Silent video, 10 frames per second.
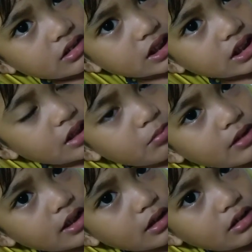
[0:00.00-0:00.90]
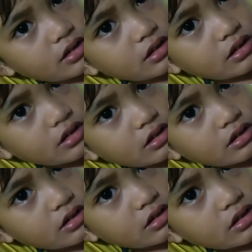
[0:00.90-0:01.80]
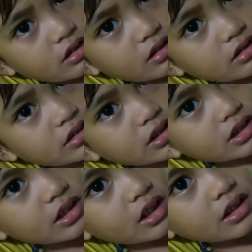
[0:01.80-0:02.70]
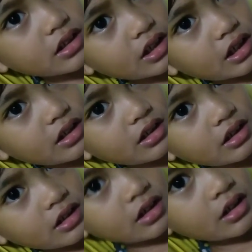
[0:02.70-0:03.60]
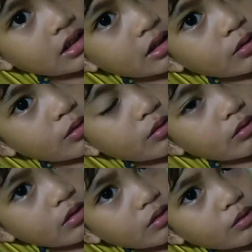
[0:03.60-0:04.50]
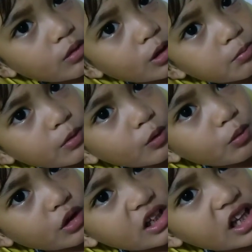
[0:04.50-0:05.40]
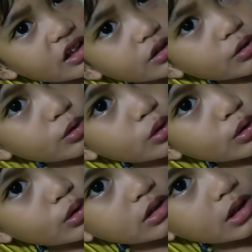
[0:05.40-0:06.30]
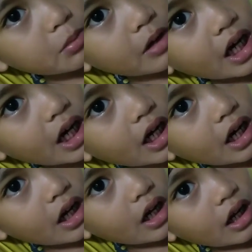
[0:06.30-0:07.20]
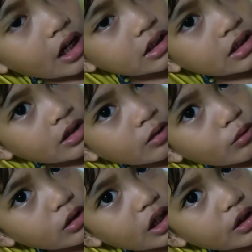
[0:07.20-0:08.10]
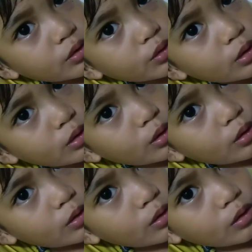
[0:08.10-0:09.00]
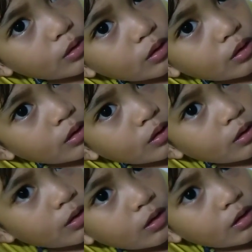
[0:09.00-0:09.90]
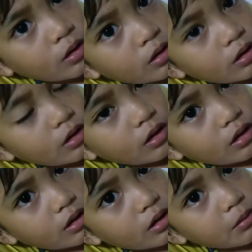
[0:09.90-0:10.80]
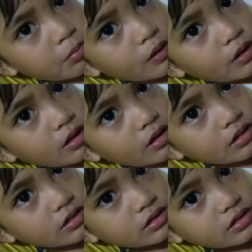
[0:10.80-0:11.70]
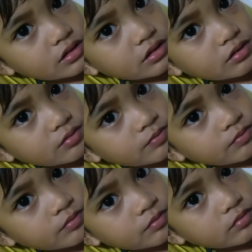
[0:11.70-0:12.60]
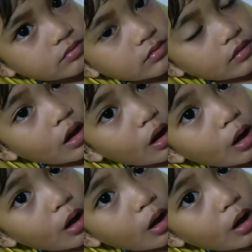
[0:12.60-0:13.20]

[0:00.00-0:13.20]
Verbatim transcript: Sumabit? Oo. But, sa sasakyan? Opo, wala yung gulong, di ba? Oo. Oh. Wala yung gulong. So, doon ka nasugat? Opo. Sa sasakyan?